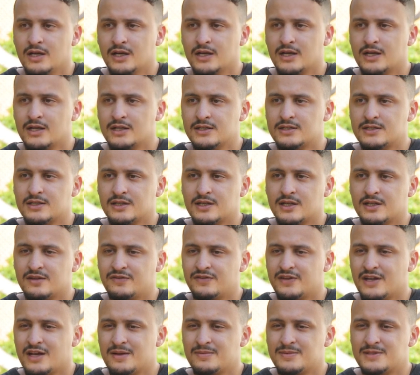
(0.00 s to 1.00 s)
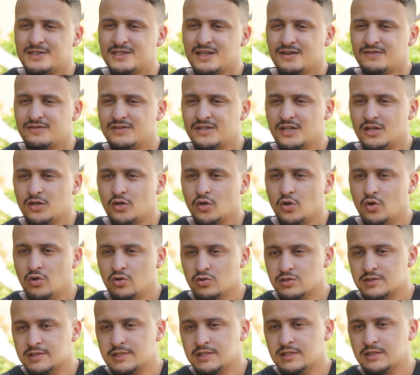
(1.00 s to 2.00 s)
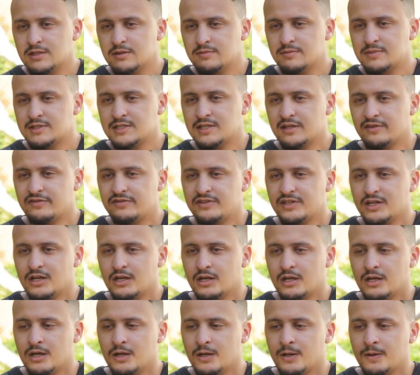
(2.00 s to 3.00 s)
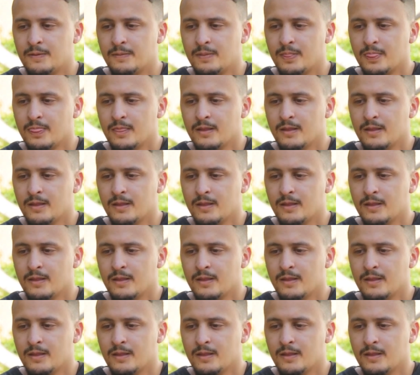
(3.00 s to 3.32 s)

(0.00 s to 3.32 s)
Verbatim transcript: كانت كان فيها بزاف ديال الحزن بزاف ديال